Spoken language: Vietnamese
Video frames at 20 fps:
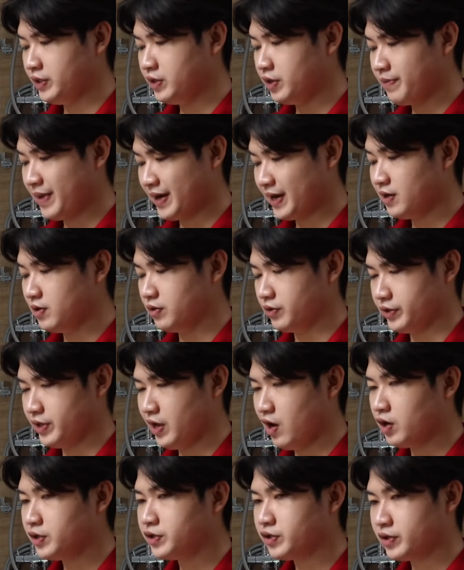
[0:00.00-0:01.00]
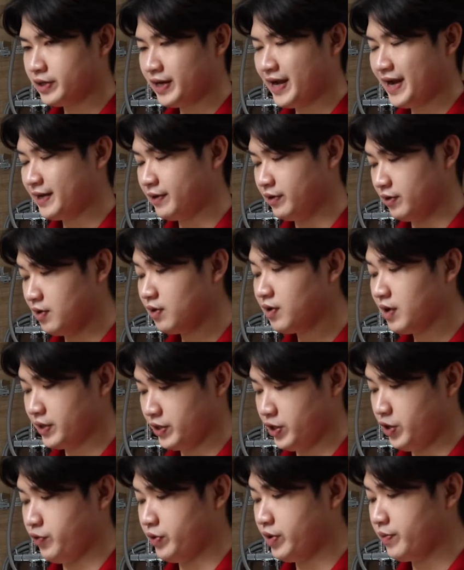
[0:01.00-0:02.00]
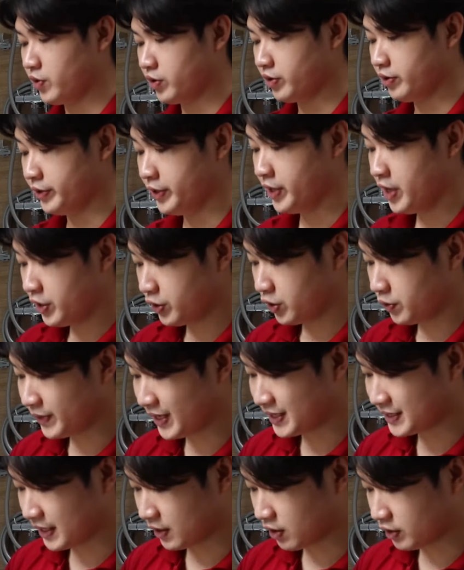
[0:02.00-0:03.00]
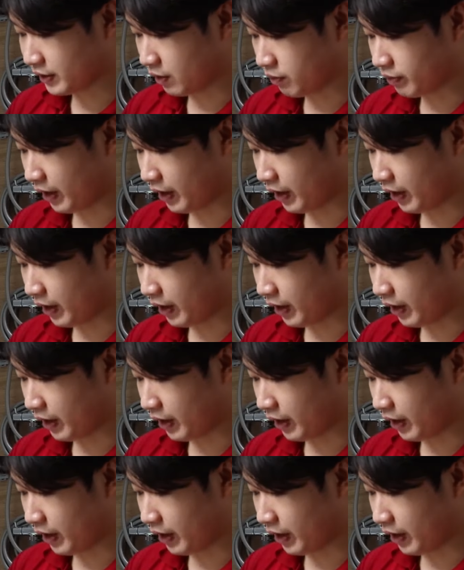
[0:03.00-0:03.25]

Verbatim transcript: nhưng mà cái lượng gió cho ra thì rất là nhiều nha mọi người chúng ta sẽ có tổng